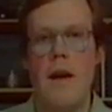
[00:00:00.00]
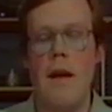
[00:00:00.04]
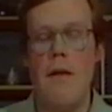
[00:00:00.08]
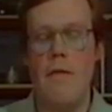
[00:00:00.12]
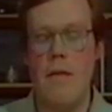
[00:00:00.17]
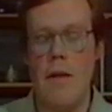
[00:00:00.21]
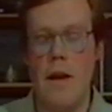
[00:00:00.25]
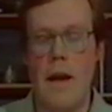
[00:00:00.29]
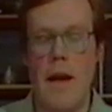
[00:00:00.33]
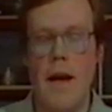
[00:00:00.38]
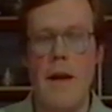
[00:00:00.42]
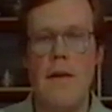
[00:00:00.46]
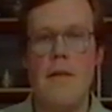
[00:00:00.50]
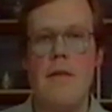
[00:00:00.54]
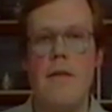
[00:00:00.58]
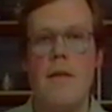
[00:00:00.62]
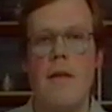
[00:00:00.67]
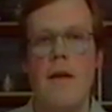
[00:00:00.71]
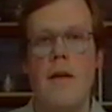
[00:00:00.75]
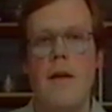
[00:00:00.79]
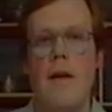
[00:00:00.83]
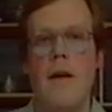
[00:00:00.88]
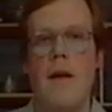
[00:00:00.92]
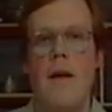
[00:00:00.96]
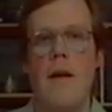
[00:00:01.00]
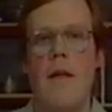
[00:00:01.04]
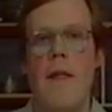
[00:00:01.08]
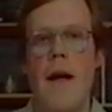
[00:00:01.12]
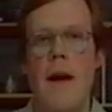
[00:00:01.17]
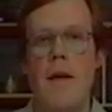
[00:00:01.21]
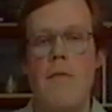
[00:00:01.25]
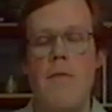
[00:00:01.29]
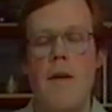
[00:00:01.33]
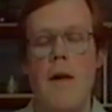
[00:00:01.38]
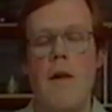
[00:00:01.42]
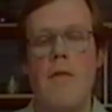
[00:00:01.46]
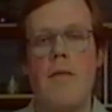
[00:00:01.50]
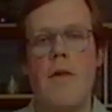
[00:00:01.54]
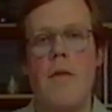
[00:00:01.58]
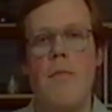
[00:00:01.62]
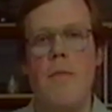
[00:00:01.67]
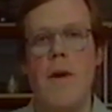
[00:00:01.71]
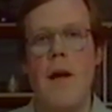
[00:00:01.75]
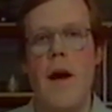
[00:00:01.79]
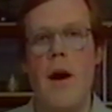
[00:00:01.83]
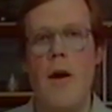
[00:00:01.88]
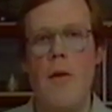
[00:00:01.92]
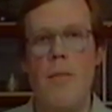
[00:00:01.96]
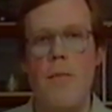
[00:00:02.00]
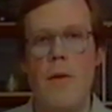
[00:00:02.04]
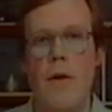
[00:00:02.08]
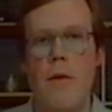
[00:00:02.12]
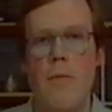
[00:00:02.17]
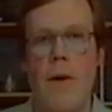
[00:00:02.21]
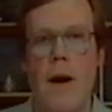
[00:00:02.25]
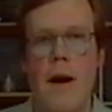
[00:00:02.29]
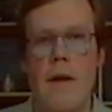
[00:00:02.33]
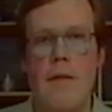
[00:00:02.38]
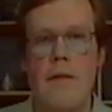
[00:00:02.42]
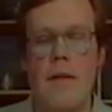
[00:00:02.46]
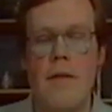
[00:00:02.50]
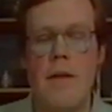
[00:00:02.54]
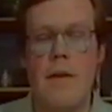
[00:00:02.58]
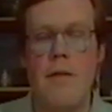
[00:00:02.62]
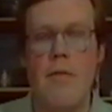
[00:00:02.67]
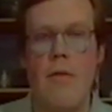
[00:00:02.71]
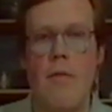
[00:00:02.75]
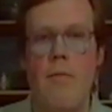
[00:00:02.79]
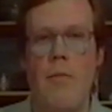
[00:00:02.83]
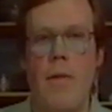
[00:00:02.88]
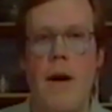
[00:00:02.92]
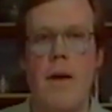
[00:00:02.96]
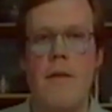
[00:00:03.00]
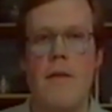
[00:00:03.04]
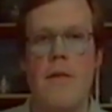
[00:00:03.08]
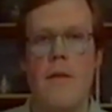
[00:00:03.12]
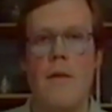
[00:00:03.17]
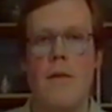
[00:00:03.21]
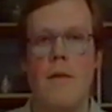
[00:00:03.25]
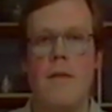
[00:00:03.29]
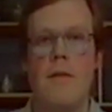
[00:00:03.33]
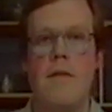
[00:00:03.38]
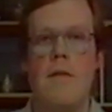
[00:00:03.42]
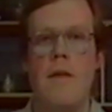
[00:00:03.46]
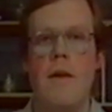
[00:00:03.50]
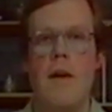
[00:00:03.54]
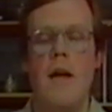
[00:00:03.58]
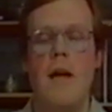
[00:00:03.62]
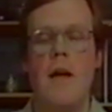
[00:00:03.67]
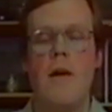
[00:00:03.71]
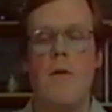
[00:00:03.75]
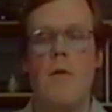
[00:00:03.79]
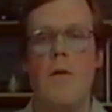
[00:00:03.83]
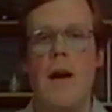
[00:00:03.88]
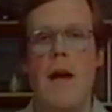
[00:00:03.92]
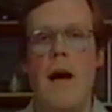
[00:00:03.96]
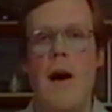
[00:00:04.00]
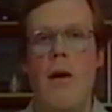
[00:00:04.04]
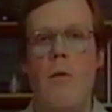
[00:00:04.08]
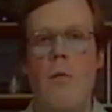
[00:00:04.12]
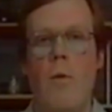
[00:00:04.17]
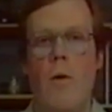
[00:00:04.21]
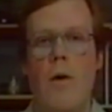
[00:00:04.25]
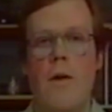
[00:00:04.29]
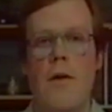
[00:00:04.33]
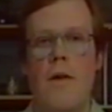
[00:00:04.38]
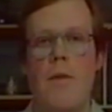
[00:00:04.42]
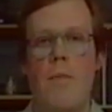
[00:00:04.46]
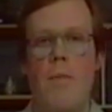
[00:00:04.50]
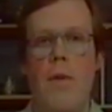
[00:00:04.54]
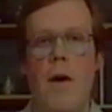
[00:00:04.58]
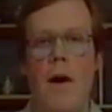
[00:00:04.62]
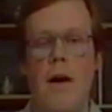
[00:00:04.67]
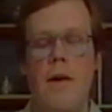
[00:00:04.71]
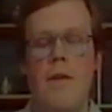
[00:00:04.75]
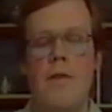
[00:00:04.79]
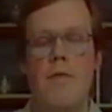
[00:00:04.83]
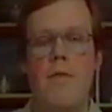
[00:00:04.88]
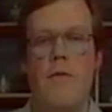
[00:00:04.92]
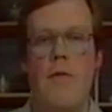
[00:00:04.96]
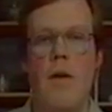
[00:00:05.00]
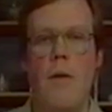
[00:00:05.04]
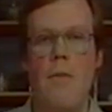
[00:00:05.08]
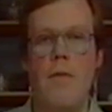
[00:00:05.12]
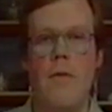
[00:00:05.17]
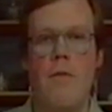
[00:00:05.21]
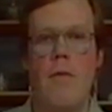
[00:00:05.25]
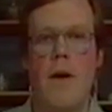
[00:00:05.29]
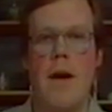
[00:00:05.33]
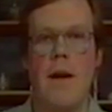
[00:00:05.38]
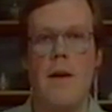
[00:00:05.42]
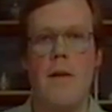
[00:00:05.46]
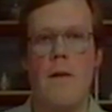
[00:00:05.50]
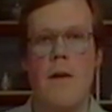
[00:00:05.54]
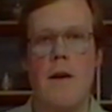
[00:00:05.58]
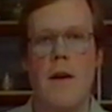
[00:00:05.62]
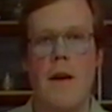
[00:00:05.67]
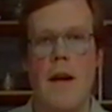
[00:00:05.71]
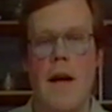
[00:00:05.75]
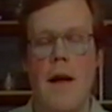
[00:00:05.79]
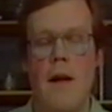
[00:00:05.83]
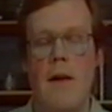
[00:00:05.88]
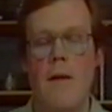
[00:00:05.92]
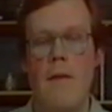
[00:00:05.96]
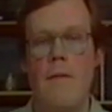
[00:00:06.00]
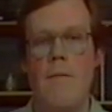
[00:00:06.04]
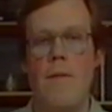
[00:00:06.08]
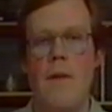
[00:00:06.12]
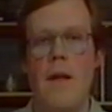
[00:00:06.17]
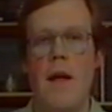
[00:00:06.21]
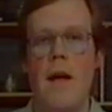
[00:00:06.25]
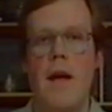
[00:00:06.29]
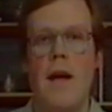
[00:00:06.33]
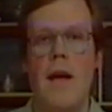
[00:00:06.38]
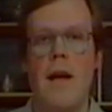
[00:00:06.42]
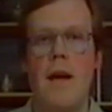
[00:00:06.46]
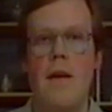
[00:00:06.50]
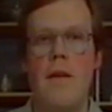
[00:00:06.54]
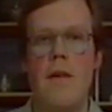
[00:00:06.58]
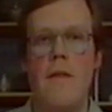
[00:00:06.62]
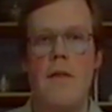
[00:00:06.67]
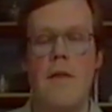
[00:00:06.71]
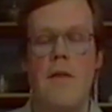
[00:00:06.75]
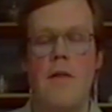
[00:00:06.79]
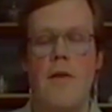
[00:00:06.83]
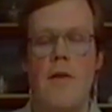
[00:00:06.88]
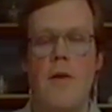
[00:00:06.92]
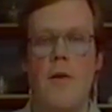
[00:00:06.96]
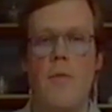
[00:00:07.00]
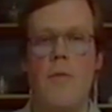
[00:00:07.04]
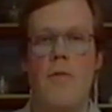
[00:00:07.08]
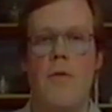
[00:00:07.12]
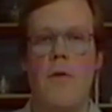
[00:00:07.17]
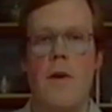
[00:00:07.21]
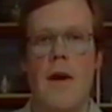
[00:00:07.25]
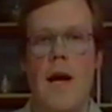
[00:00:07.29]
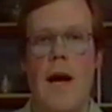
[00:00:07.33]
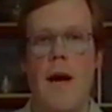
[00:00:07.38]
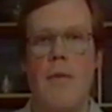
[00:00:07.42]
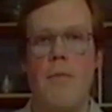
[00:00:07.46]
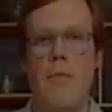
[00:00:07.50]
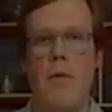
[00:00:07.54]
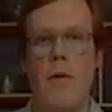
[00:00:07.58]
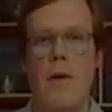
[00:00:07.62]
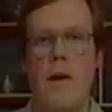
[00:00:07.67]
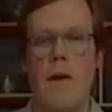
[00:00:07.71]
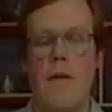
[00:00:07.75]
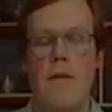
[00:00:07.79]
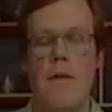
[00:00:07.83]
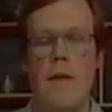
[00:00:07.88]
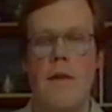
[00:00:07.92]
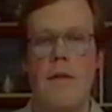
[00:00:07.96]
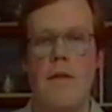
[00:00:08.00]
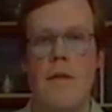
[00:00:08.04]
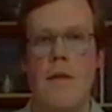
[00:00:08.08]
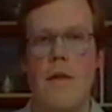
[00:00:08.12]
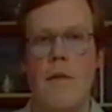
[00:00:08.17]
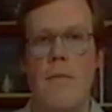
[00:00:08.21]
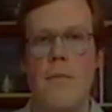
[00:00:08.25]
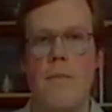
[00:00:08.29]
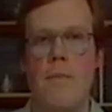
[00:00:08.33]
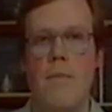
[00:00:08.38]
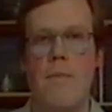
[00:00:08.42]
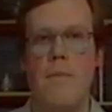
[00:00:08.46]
Questa valvola può essere però aperta da un sistema di muscoli e permettere al liquido di passare dal canale radiale all'ampolla e successivamente al pedicello.